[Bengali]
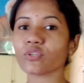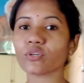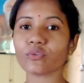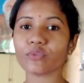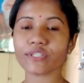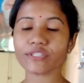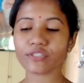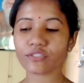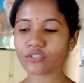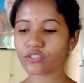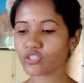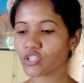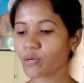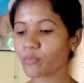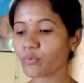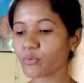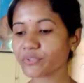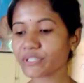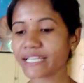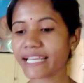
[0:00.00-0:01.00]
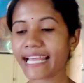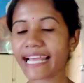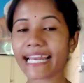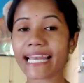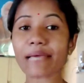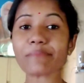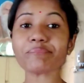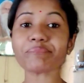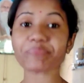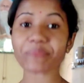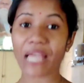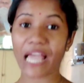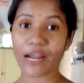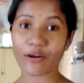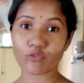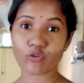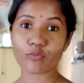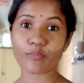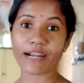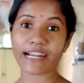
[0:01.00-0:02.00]
তো ওই জন্য সব গুছিয়ে রাখলাম
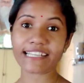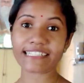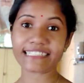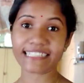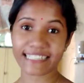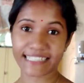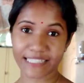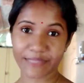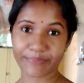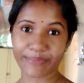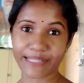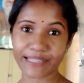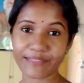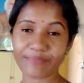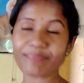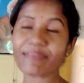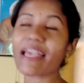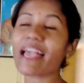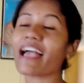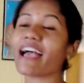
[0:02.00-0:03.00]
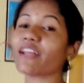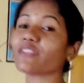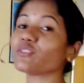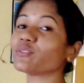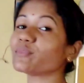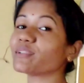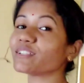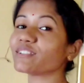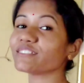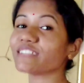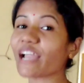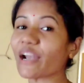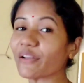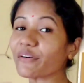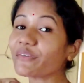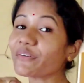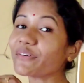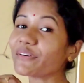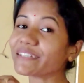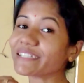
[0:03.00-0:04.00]
আর ও বানাচ্ছে টিফিন আর তোমরা তো
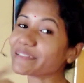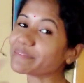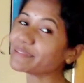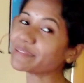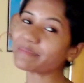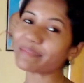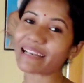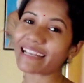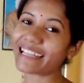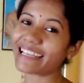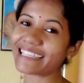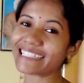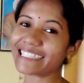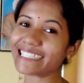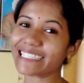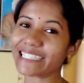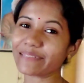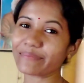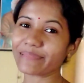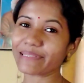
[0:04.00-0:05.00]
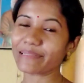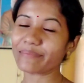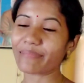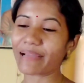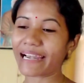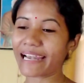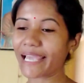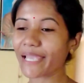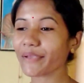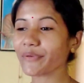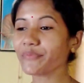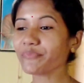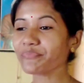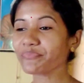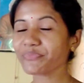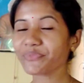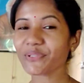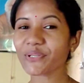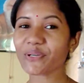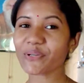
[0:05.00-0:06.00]
জানো ও টিফিন বানালে কি টিফিন বানায়
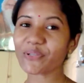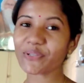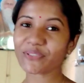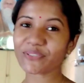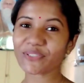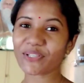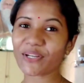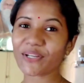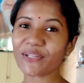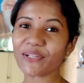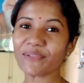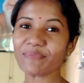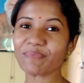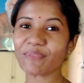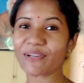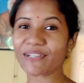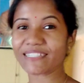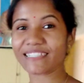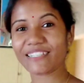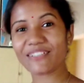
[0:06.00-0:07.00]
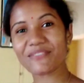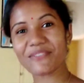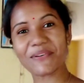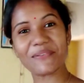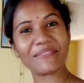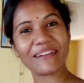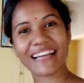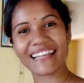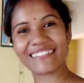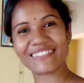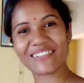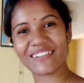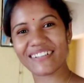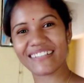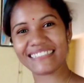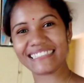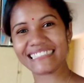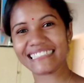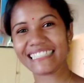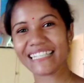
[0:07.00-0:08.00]
তো চলো ওকে দিয়ে খুব কাজ
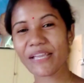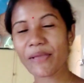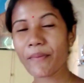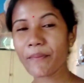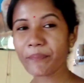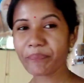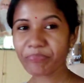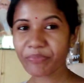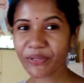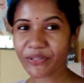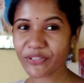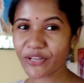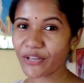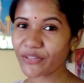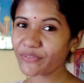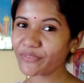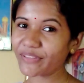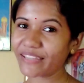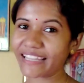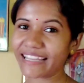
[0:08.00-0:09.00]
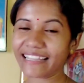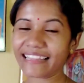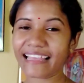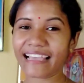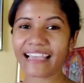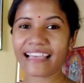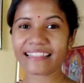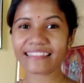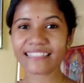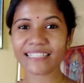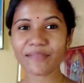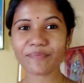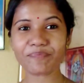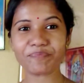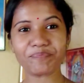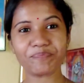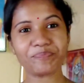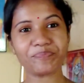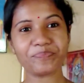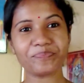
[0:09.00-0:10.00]
করাচ্ছি তো চলো তোমাদেরকে দেখাচ্ছি
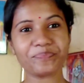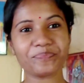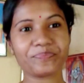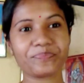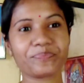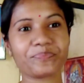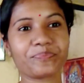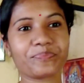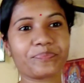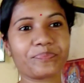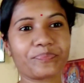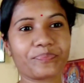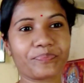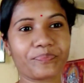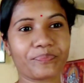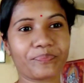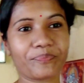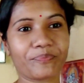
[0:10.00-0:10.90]
তো